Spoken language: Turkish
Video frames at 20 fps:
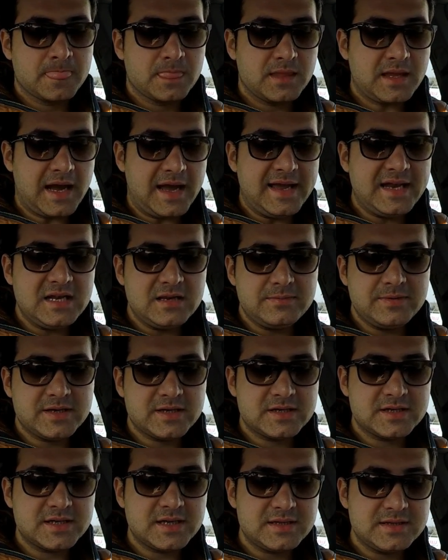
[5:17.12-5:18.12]
Ya 50
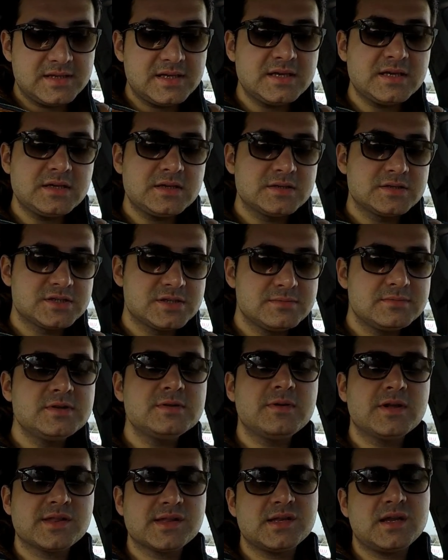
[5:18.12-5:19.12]
bin krediyi şimdi
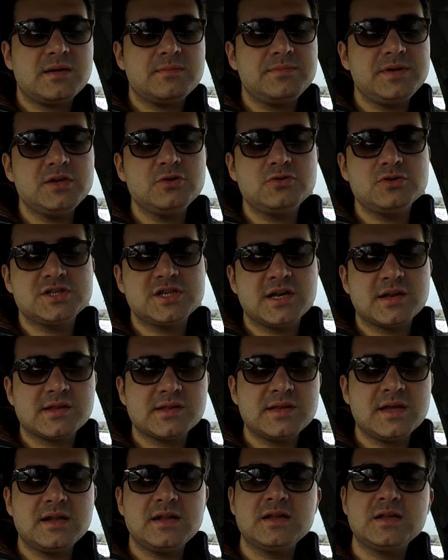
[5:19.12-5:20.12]
mesela bir gün
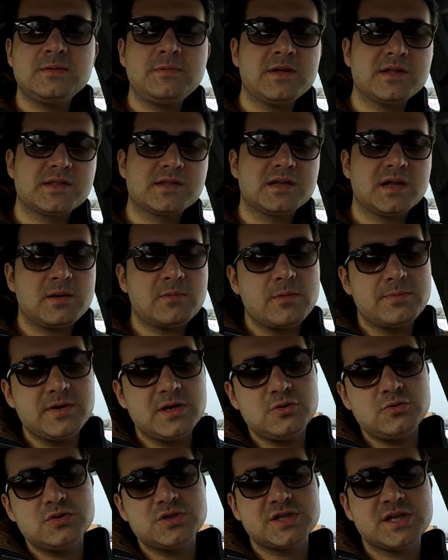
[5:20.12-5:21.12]
içerisinde elde edemezsin. Ama bir
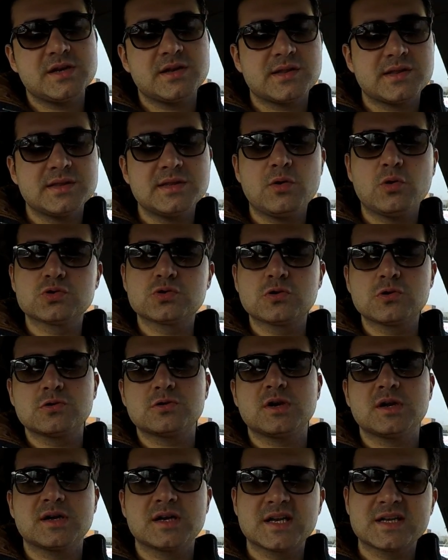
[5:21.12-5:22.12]
gün içerisinde 30
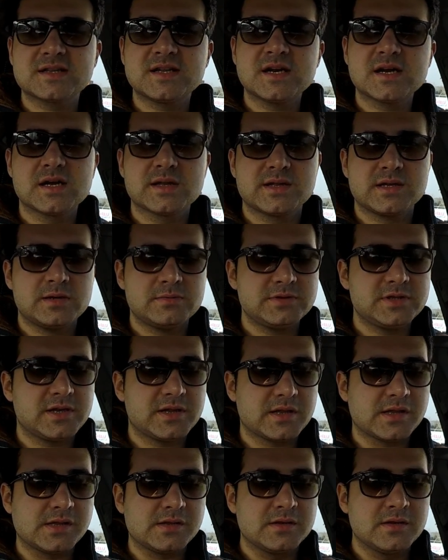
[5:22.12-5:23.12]
lira 40 lira
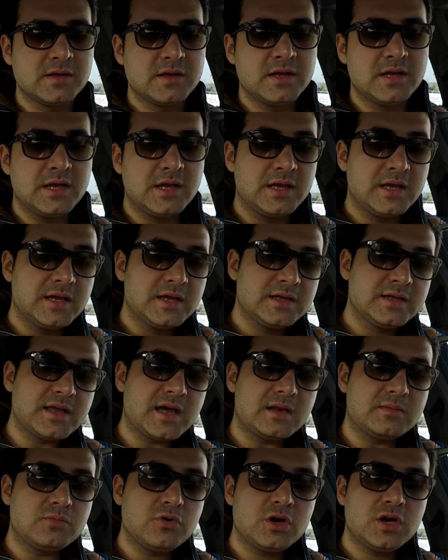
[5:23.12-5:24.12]
kazanabilirsin.
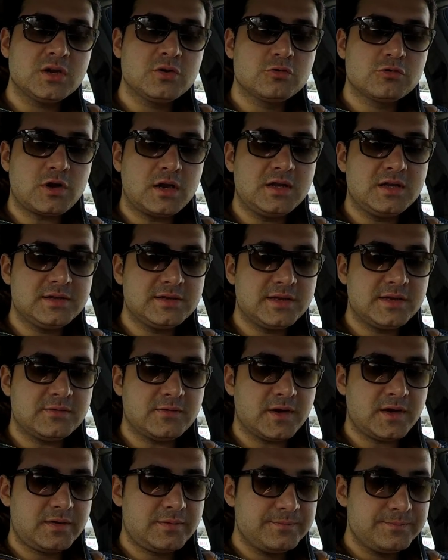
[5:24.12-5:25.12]
Yani böyle güzellikleri
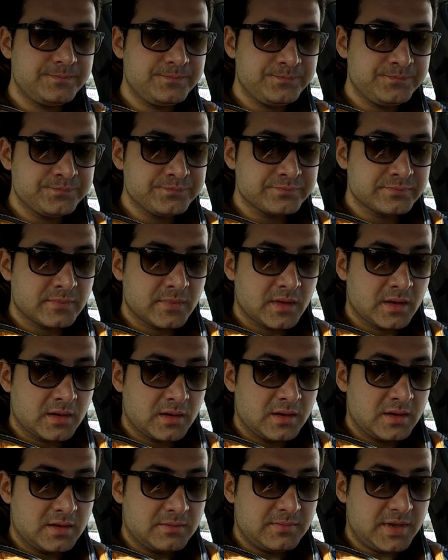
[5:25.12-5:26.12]
var.
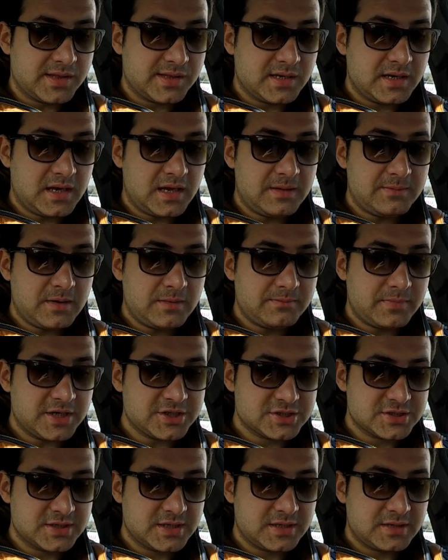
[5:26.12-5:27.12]
Mesela hemen
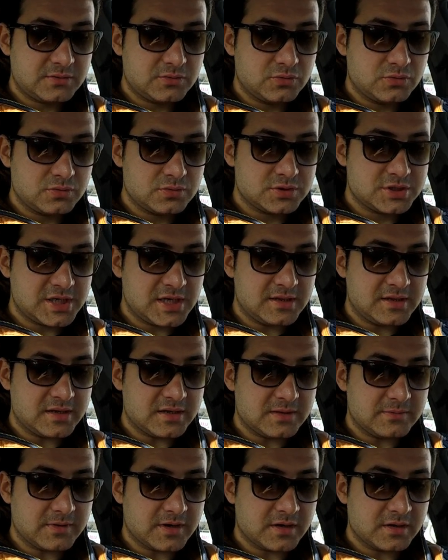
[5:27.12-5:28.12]
başka
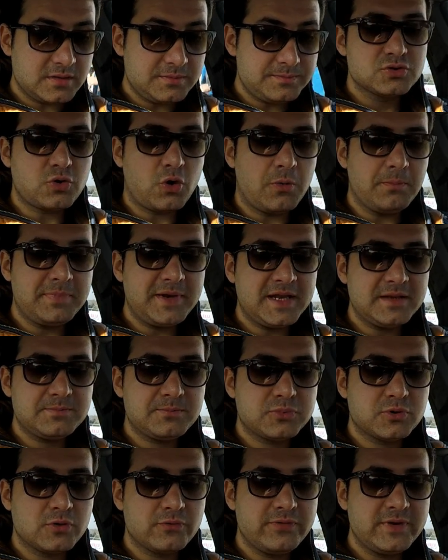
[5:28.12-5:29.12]
şeylere de bakalım. Complete
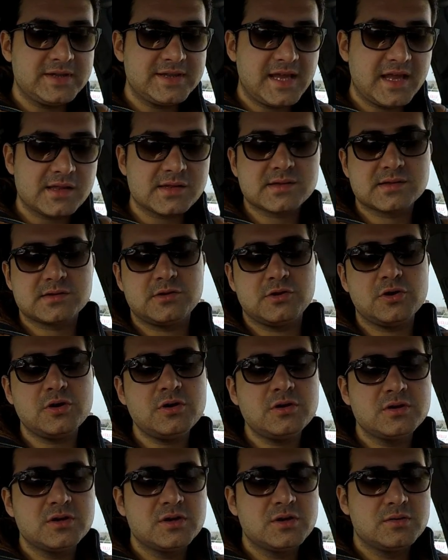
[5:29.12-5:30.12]
profil test diyor.
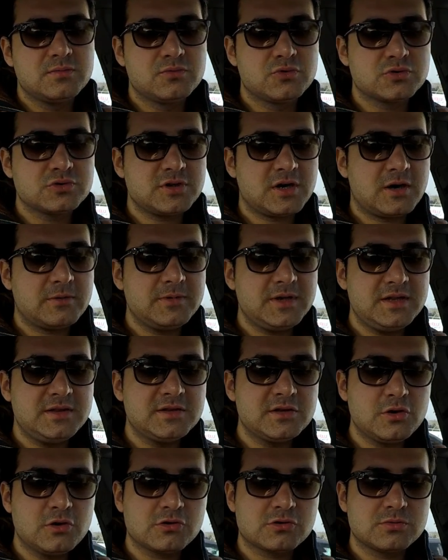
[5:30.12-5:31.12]
Burada abi
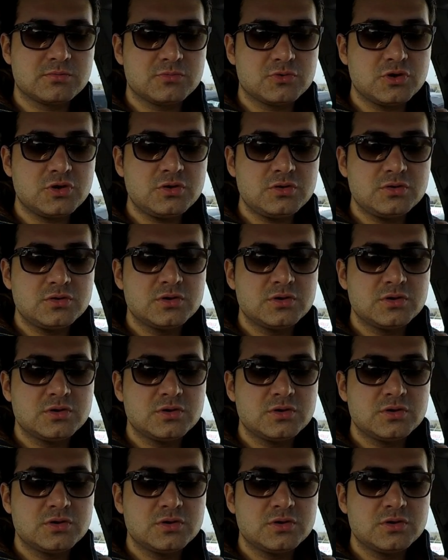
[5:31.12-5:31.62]
indiriyorsun bunu.